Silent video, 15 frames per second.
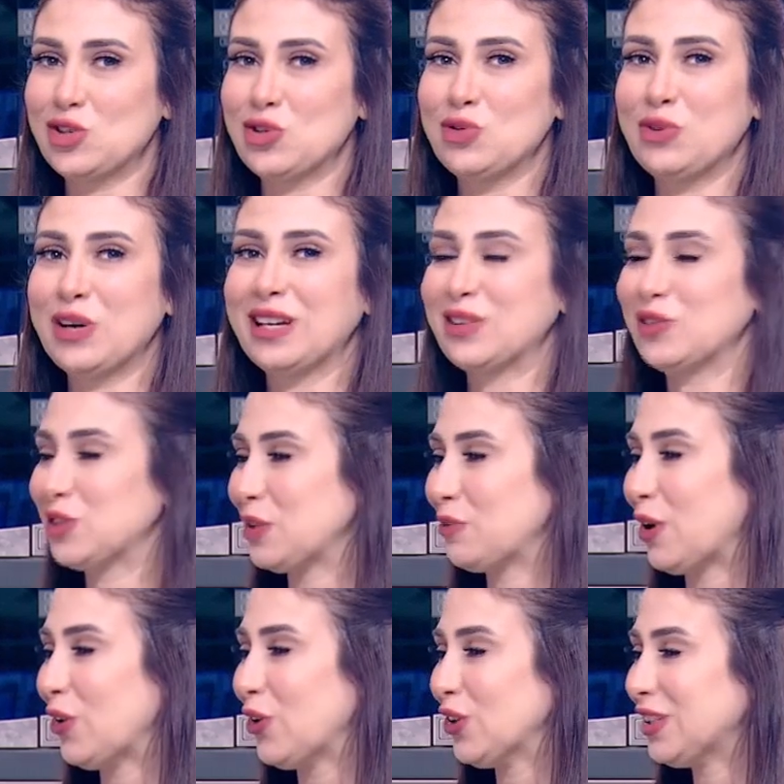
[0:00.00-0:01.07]
تشوفك
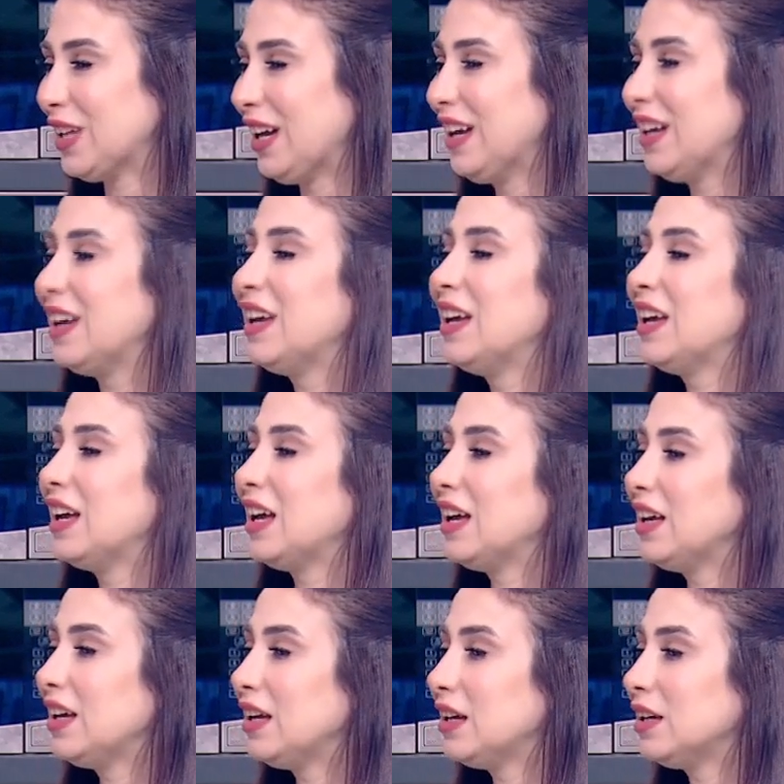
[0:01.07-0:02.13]
وتبقى واضح
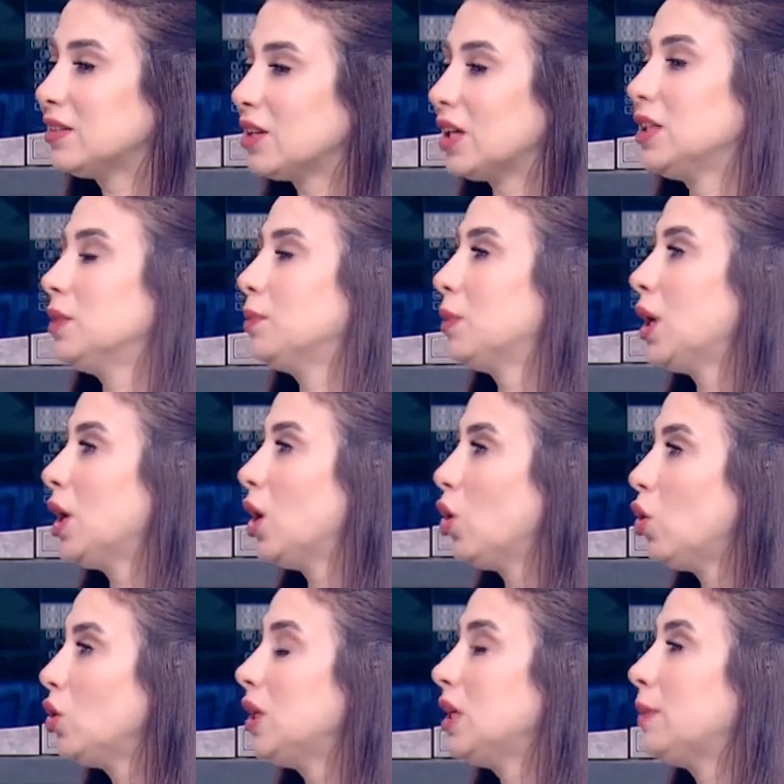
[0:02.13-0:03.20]
آه طيب
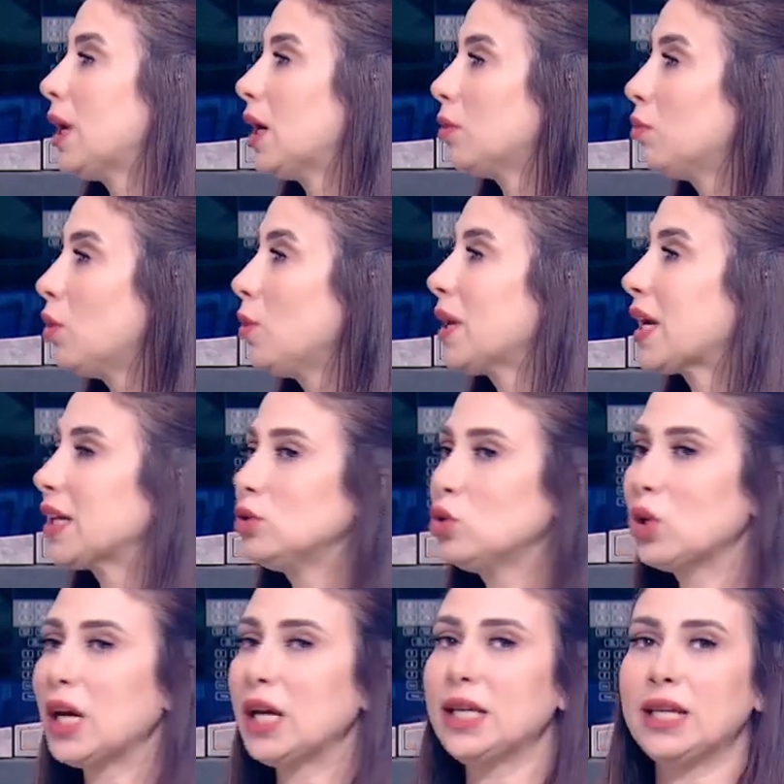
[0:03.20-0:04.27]
قول لي بقى ماما كان
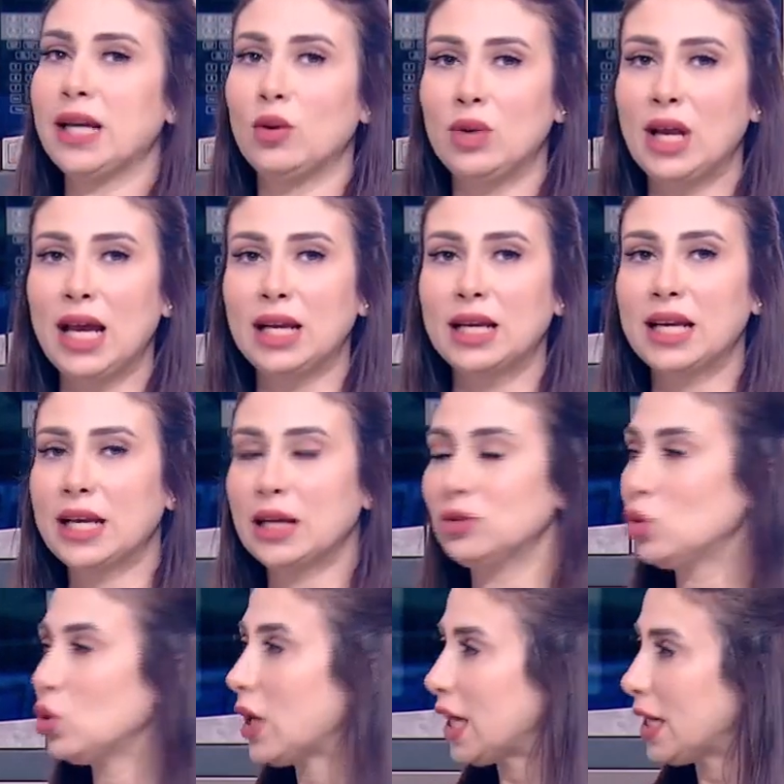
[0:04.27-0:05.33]
دورها ايه او الحاجه كان
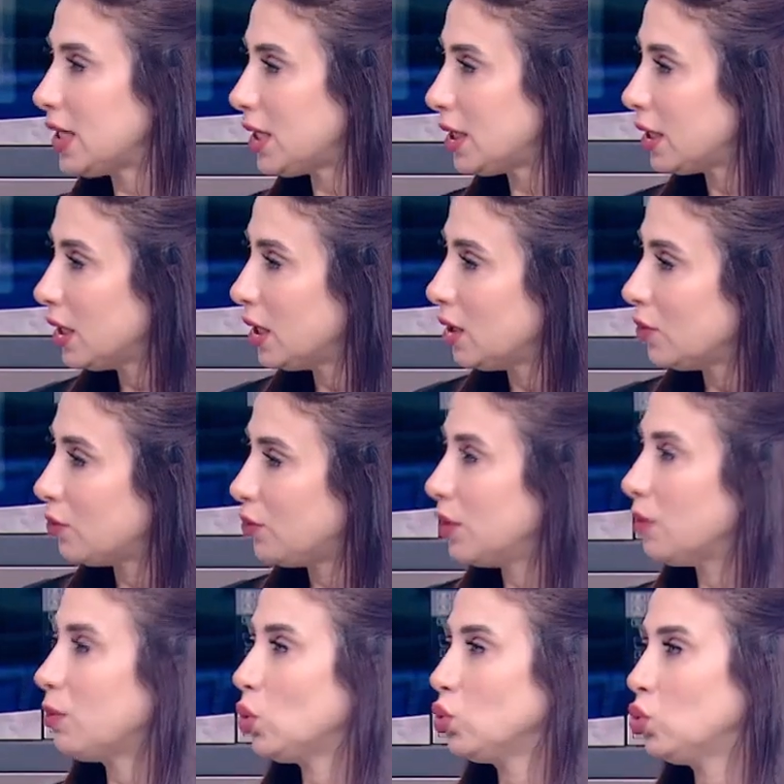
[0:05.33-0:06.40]
دورها ايه في
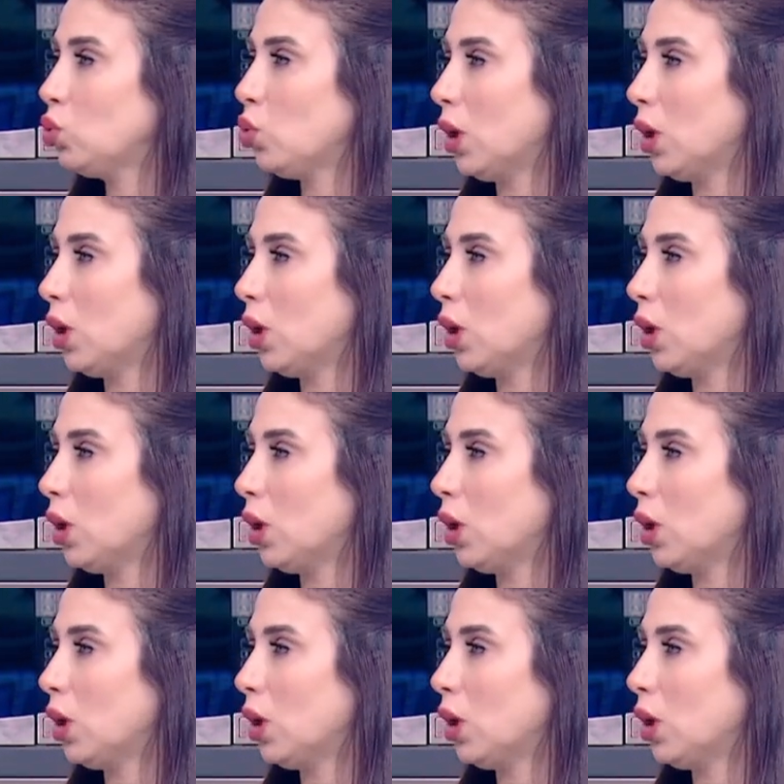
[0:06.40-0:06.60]
الموضوع